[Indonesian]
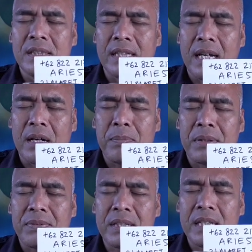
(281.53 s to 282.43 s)
Dia
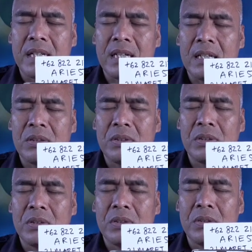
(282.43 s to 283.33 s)
berpikir
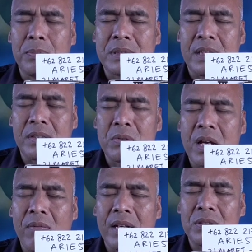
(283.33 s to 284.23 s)
kalau bisa
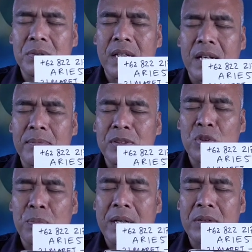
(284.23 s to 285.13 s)
diulang waktu dia akan
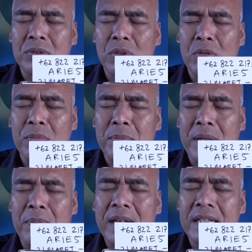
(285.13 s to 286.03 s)
mencoba untuk
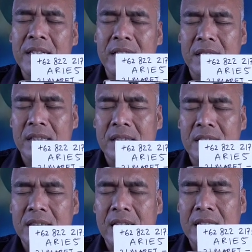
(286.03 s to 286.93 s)
memperbaiki
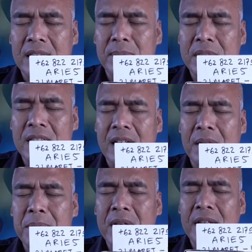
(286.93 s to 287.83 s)
dan
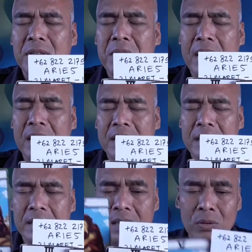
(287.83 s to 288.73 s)
menjaga piala itu agar
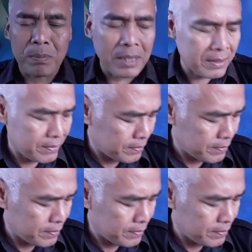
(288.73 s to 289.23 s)
tidak tertumpah.